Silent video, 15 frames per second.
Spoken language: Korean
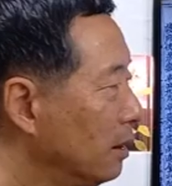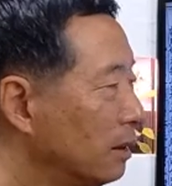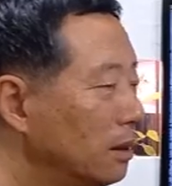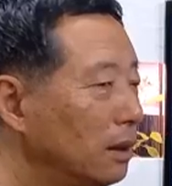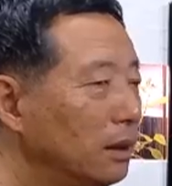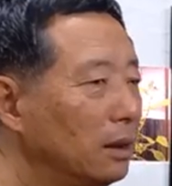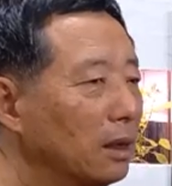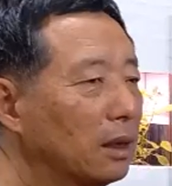
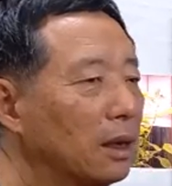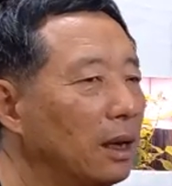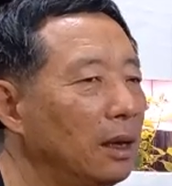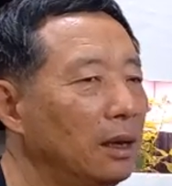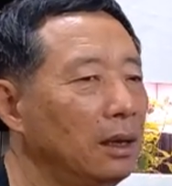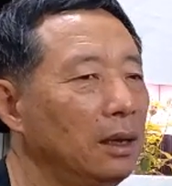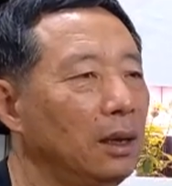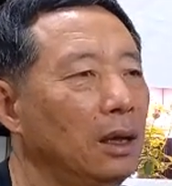그러니까
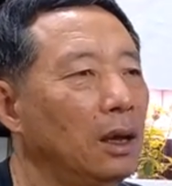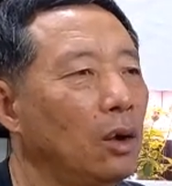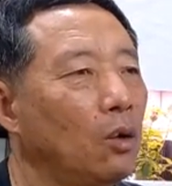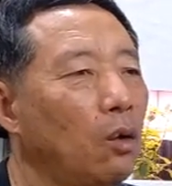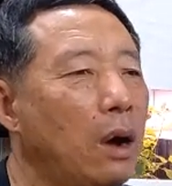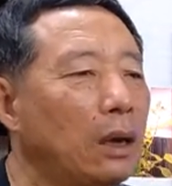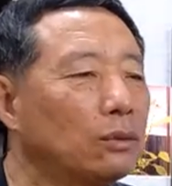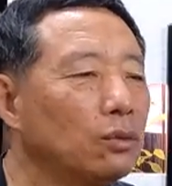
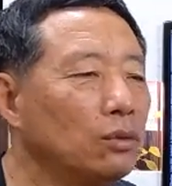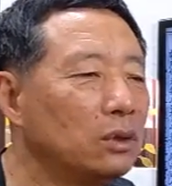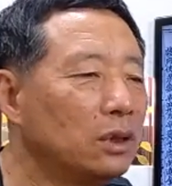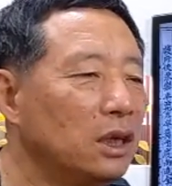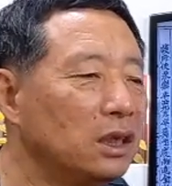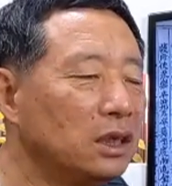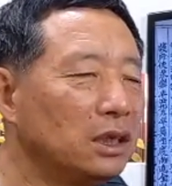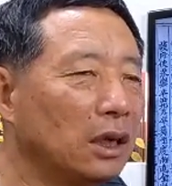
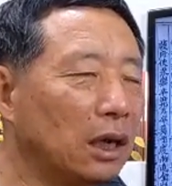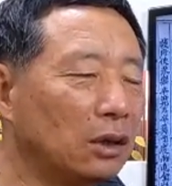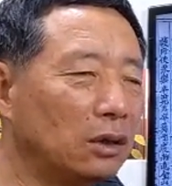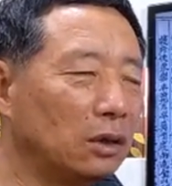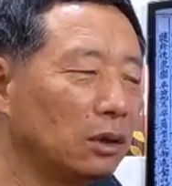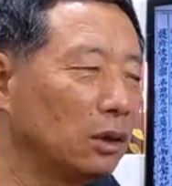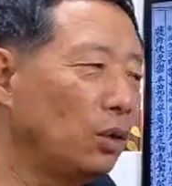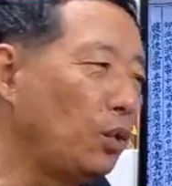화순채 씨가
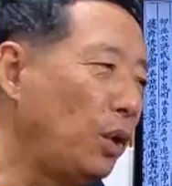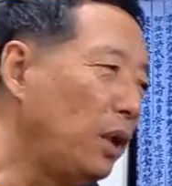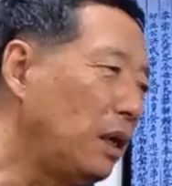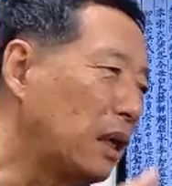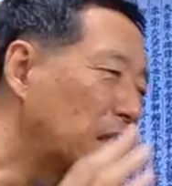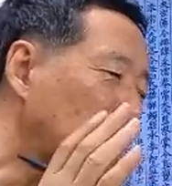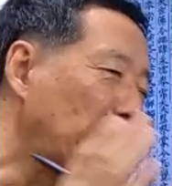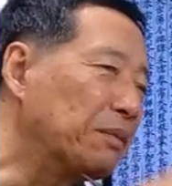그
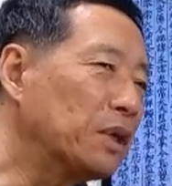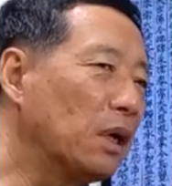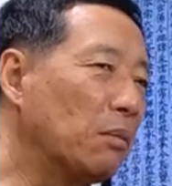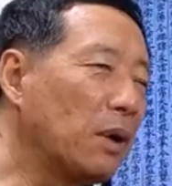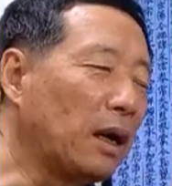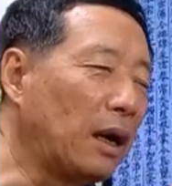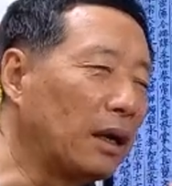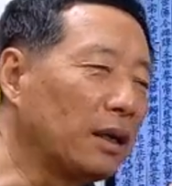회의에
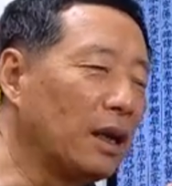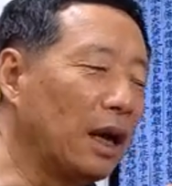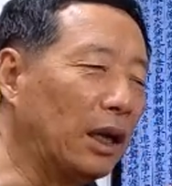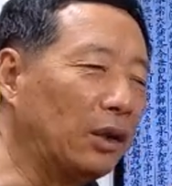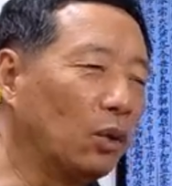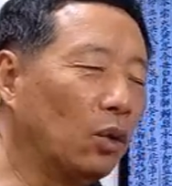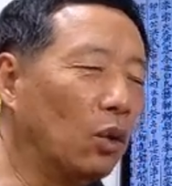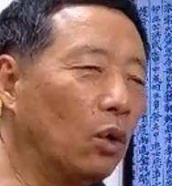참석만 한 게
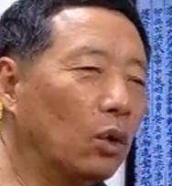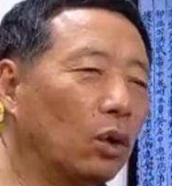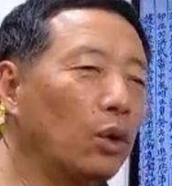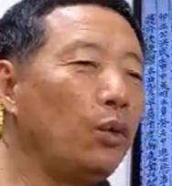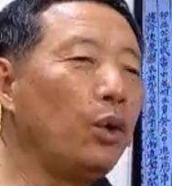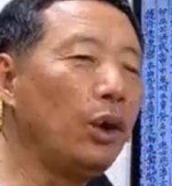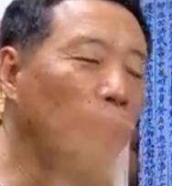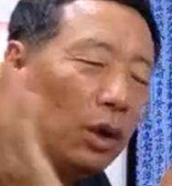아니고 그
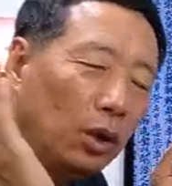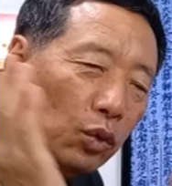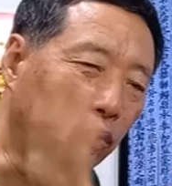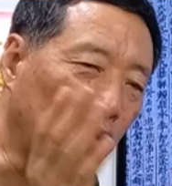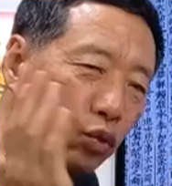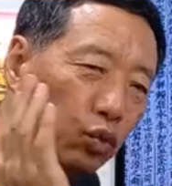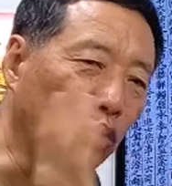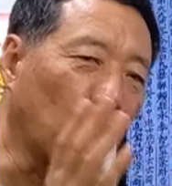회의를
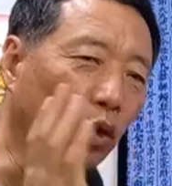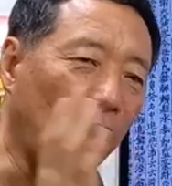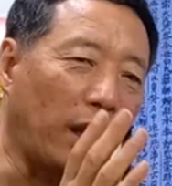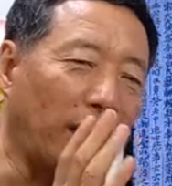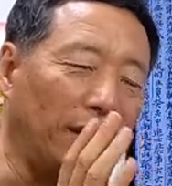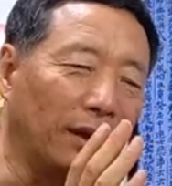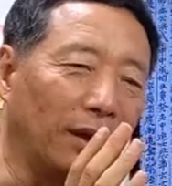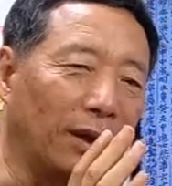주도를
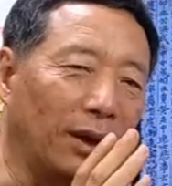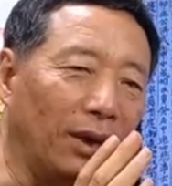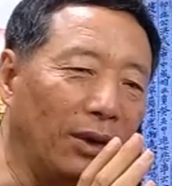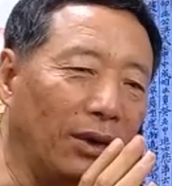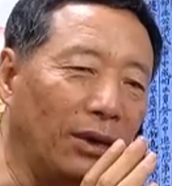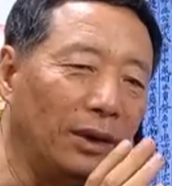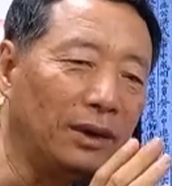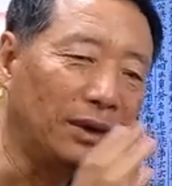했는 거예요.